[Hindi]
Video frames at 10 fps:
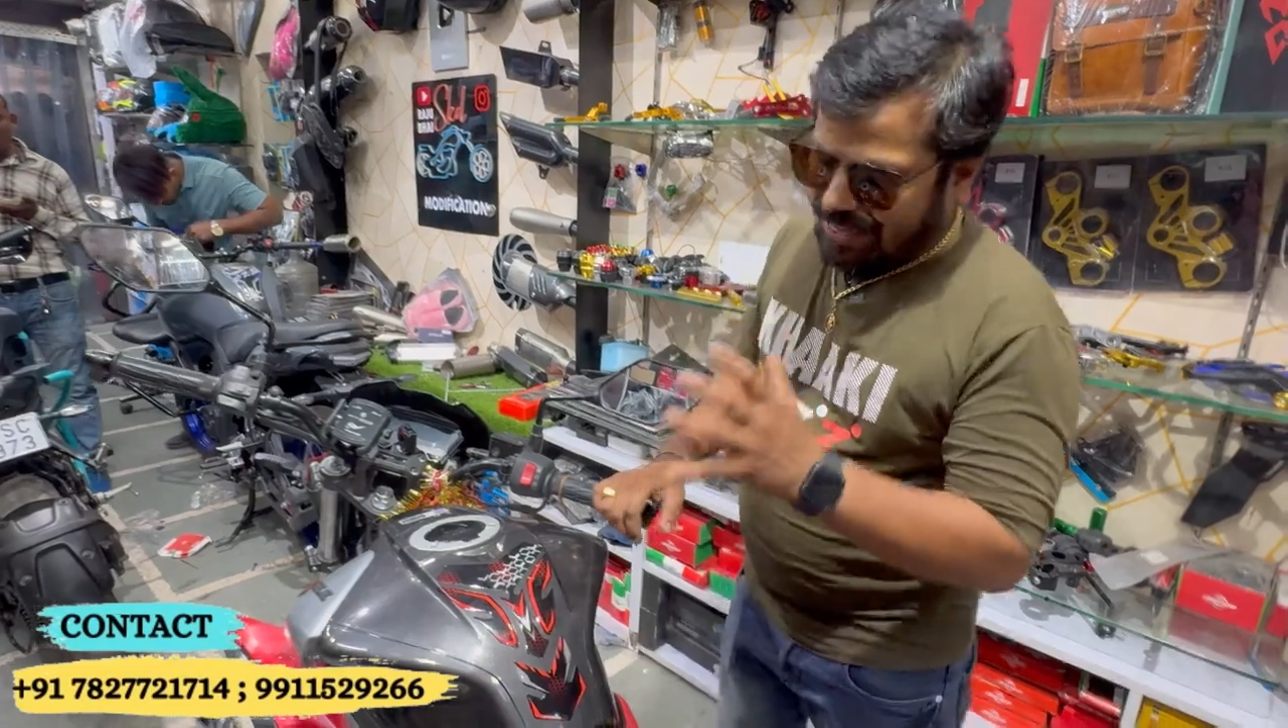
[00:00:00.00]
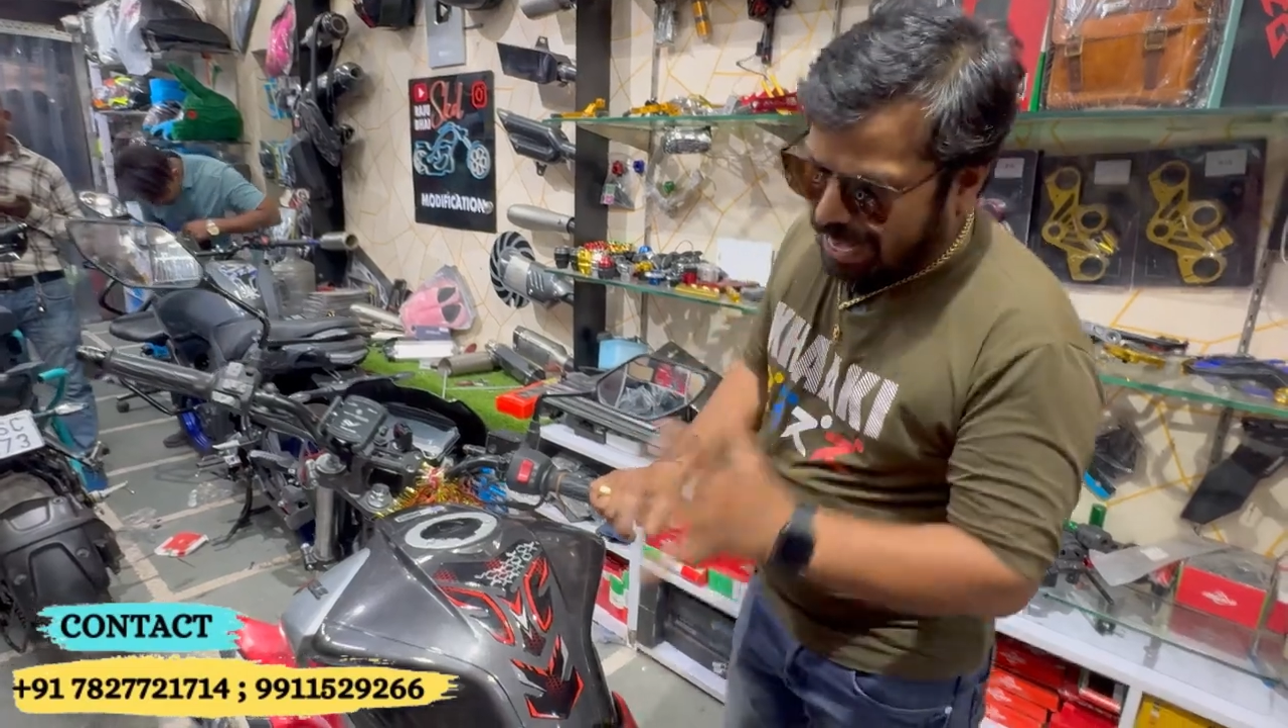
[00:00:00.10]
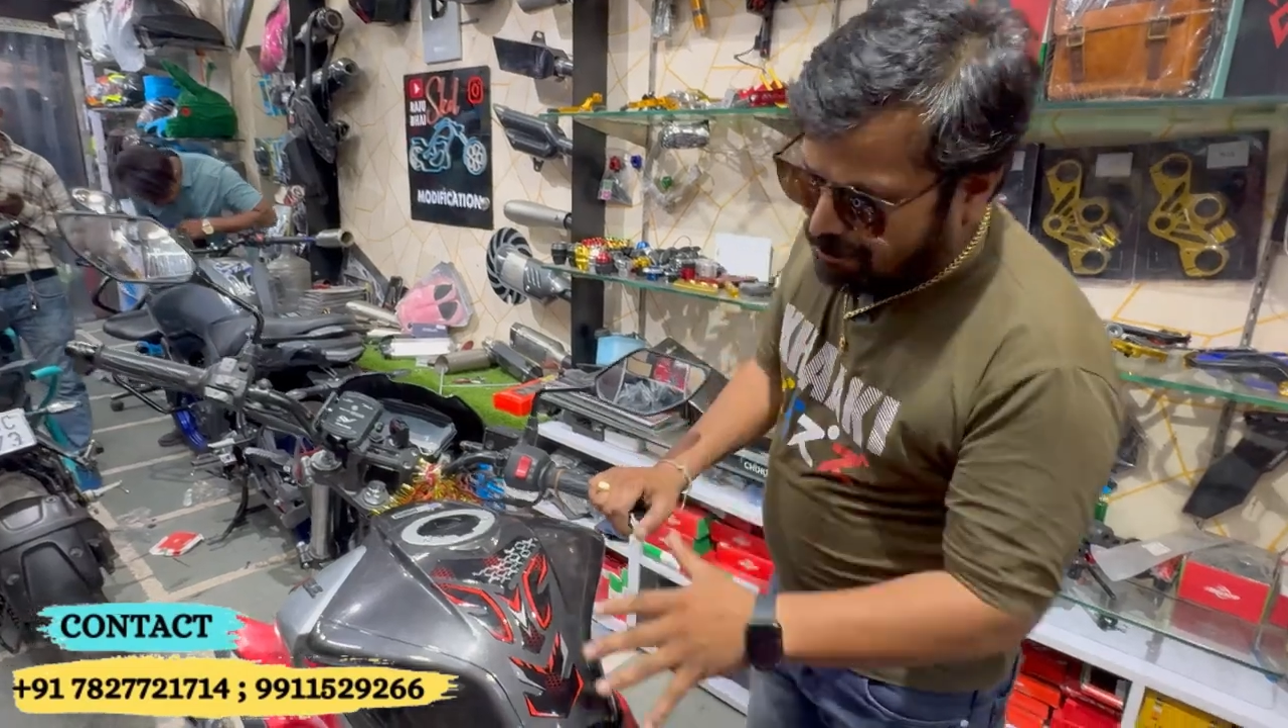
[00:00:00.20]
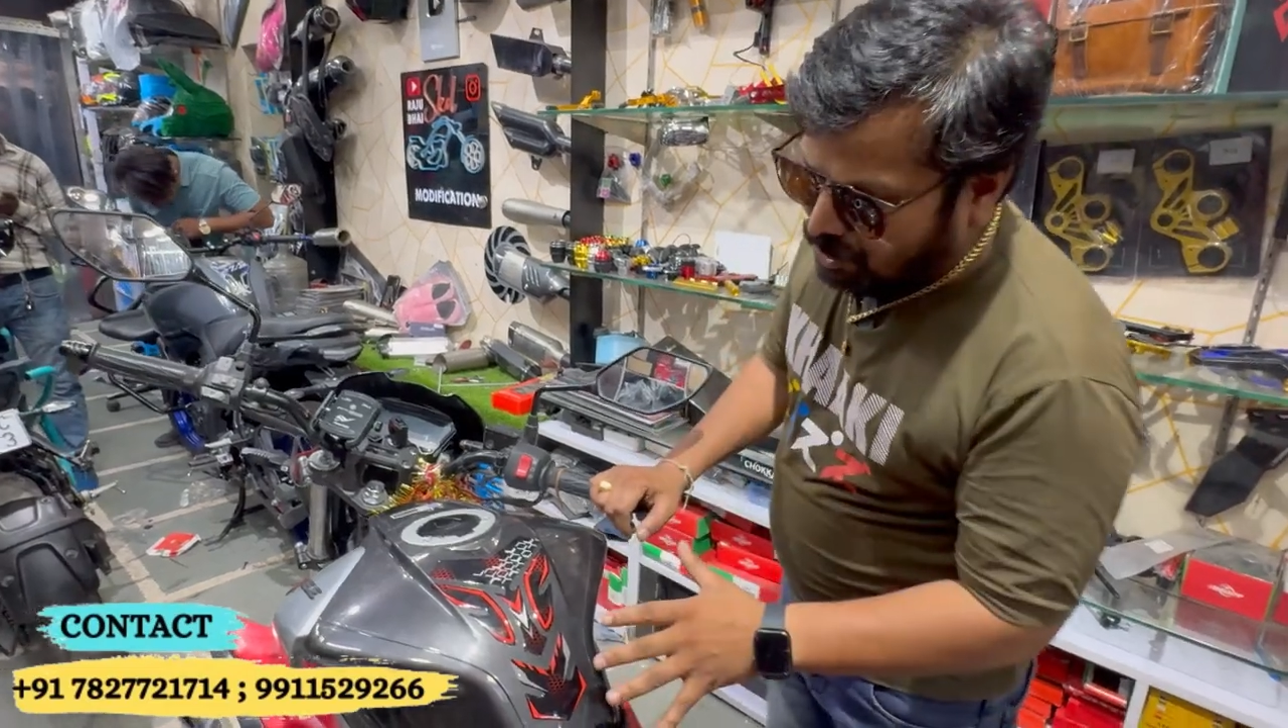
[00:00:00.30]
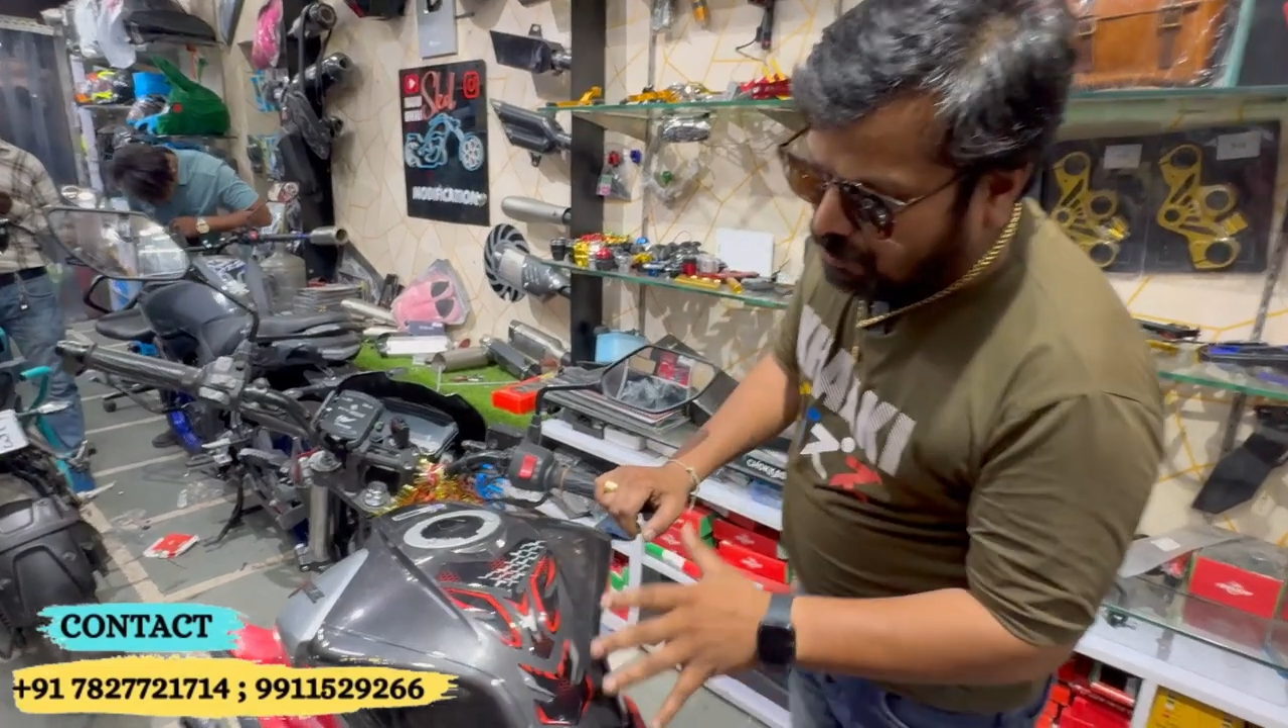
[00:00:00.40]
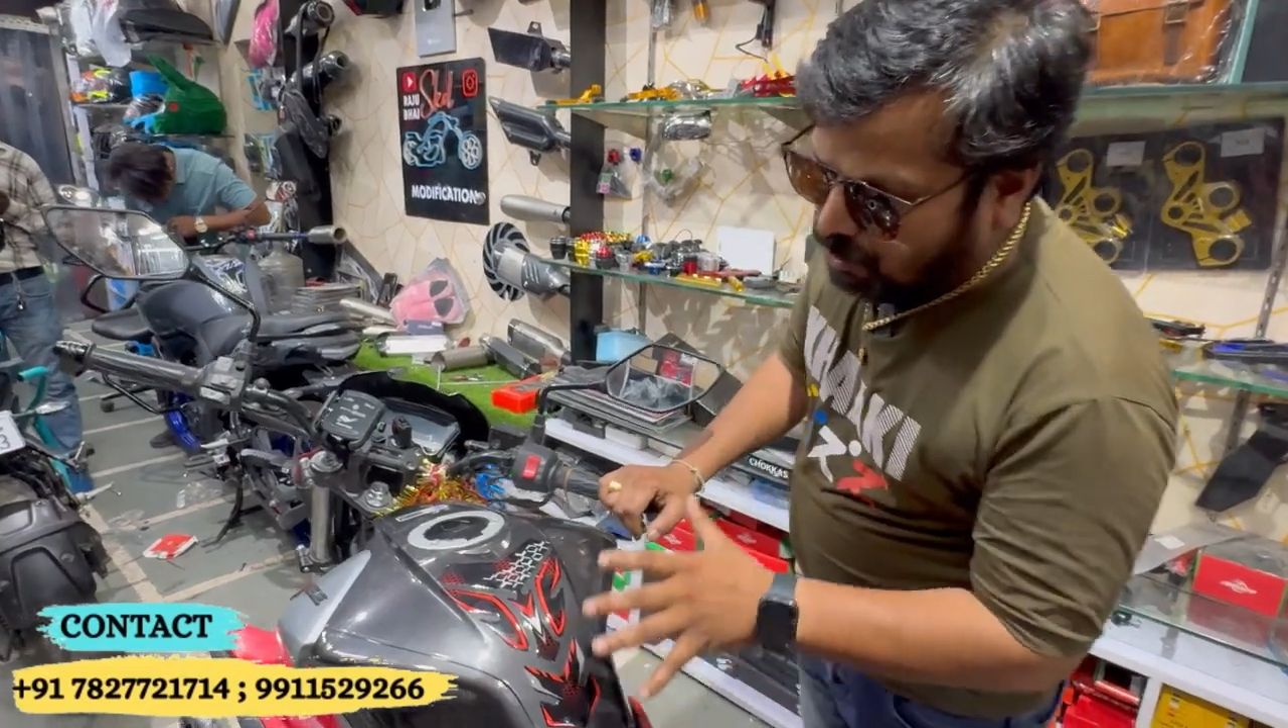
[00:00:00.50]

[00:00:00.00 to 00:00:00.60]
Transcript: टैंक भी होता है